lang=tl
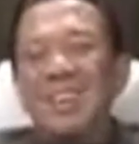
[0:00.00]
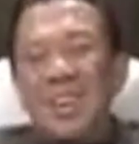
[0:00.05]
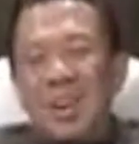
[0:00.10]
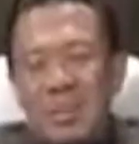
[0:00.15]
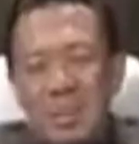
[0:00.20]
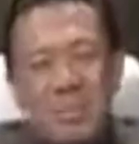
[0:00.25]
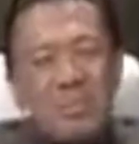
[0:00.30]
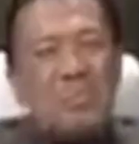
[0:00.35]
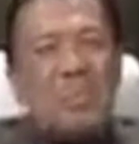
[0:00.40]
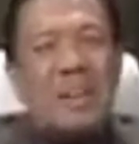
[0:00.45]
Meron
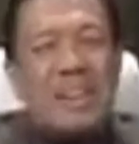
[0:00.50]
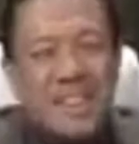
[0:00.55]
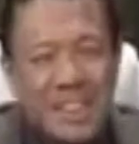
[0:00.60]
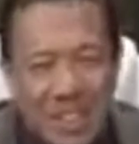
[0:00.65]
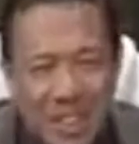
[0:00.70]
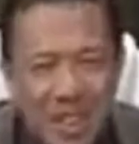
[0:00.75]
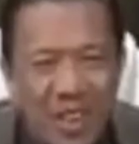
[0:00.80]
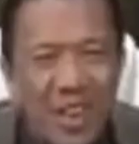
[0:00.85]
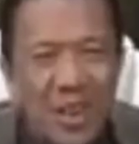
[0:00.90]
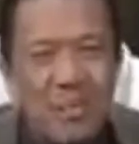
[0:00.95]
kaming
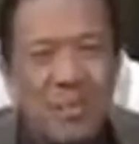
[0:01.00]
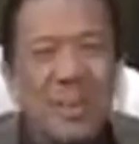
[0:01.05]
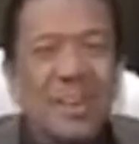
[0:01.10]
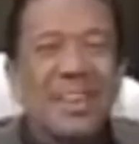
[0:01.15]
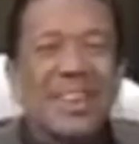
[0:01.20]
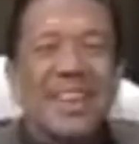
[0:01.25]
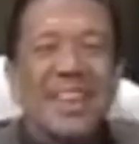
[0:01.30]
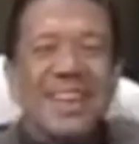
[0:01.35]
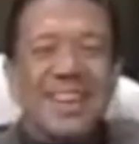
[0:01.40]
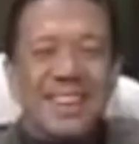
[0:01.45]
Pasko
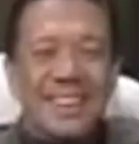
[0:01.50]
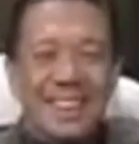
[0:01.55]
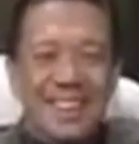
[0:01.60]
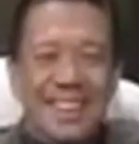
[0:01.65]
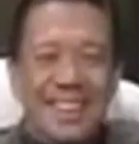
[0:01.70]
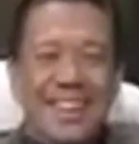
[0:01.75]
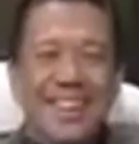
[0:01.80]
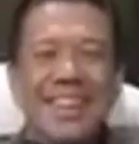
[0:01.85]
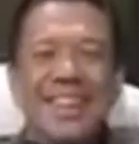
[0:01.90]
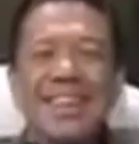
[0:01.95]
kapatid.
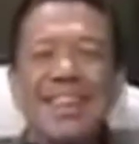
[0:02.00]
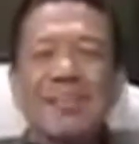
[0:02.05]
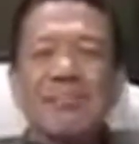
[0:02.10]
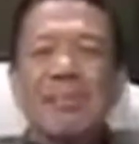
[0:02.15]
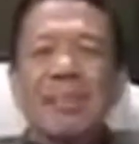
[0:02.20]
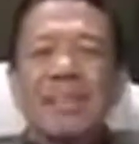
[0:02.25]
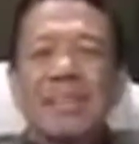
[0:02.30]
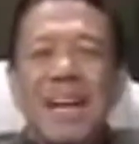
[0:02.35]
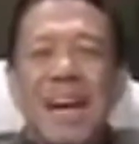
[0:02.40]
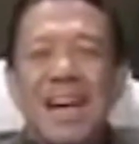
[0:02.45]

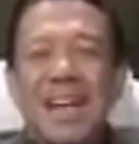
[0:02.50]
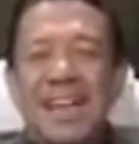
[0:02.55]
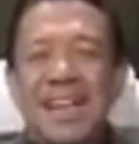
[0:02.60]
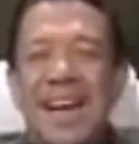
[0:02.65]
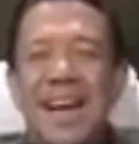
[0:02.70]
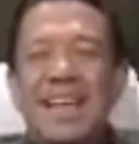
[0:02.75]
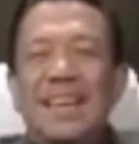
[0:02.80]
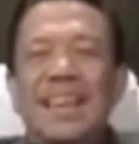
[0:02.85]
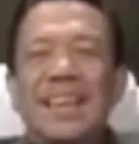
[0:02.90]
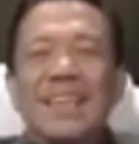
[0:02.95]

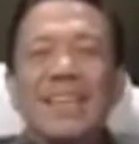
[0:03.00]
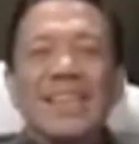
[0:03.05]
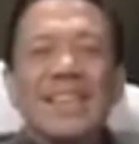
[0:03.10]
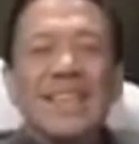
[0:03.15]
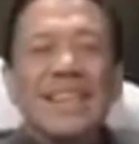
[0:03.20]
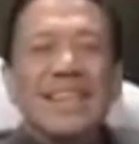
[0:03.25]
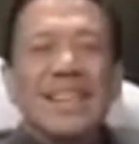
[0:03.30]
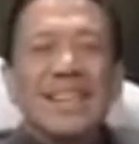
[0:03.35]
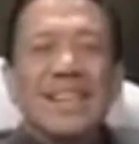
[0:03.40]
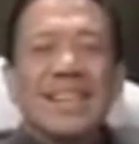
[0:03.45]
Basahin natin
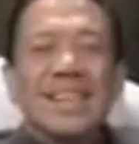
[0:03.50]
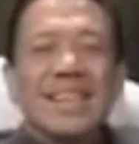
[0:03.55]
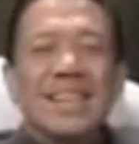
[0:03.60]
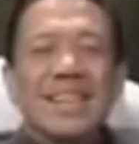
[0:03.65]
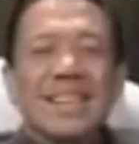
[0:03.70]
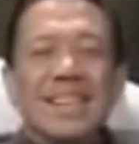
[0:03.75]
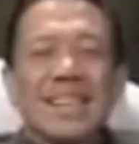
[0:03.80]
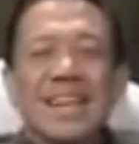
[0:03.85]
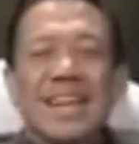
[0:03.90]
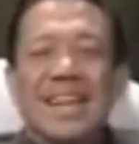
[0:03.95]
si
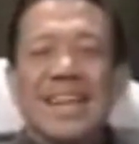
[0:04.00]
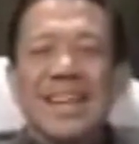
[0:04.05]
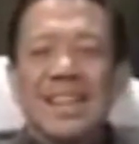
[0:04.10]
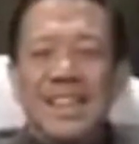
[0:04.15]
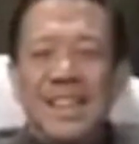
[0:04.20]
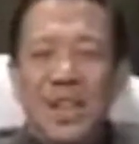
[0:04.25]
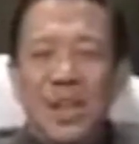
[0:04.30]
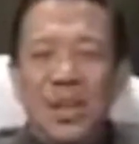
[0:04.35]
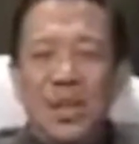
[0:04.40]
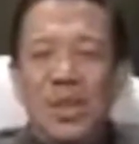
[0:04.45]

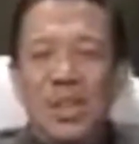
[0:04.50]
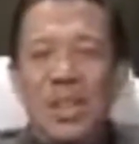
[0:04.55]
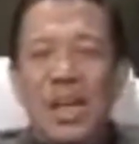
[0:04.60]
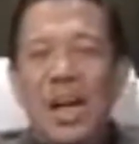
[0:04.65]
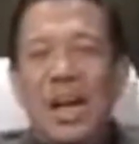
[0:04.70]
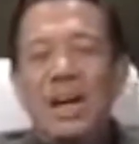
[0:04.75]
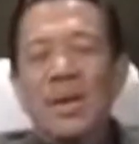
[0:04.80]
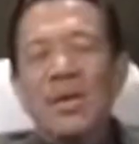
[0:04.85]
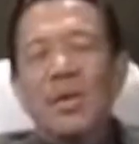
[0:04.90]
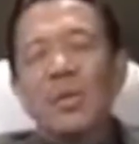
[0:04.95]
Luz
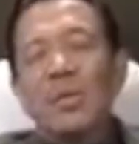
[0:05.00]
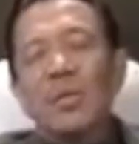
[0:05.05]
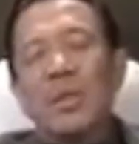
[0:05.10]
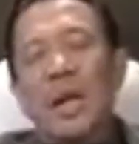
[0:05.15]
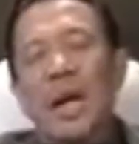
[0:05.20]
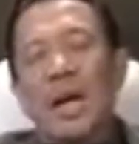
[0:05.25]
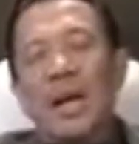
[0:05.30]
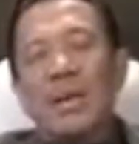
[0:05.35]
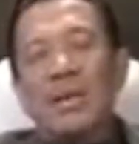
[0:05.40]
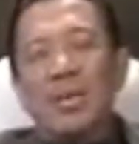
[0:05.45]
ang
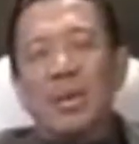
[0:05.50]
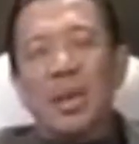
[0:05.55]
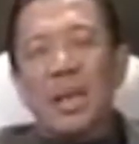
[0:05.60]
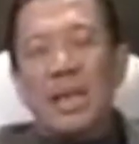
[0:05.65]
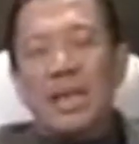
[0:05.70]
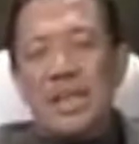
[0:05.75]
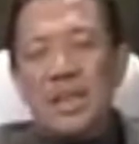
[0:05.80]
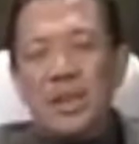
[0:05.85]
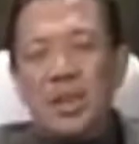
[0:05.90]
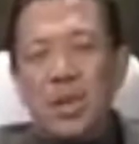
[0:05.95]
unang
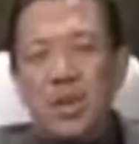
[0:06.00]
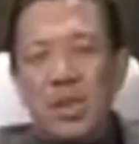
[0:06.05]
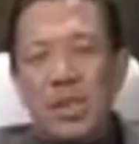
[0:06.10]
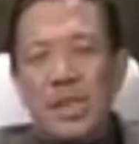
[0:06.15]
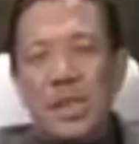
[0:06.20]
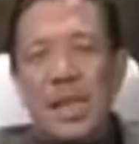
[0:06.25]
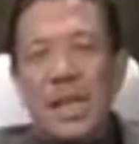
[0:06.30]
Korinto